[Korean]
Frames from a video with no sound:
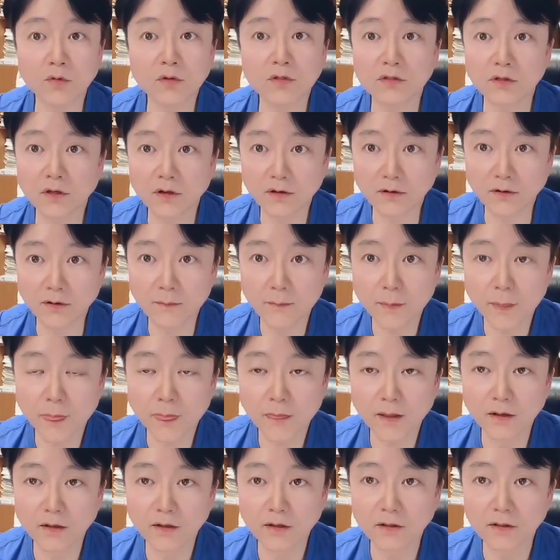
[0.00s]
있어요.
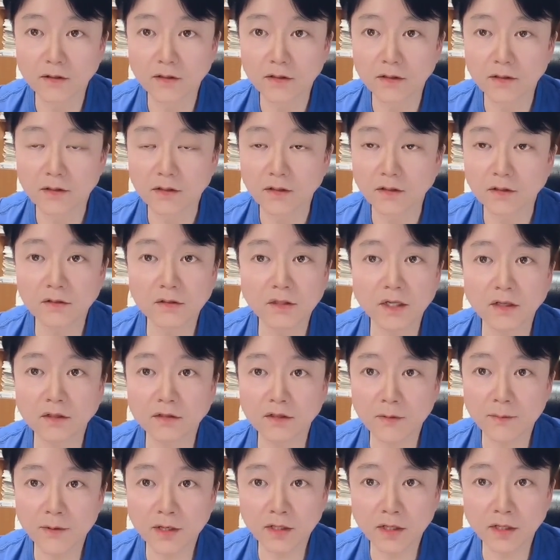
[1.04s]

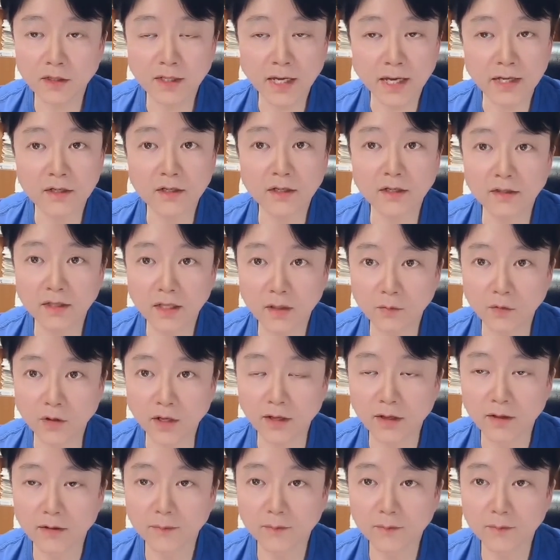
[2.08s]
그때그때마다 다르기 때문에.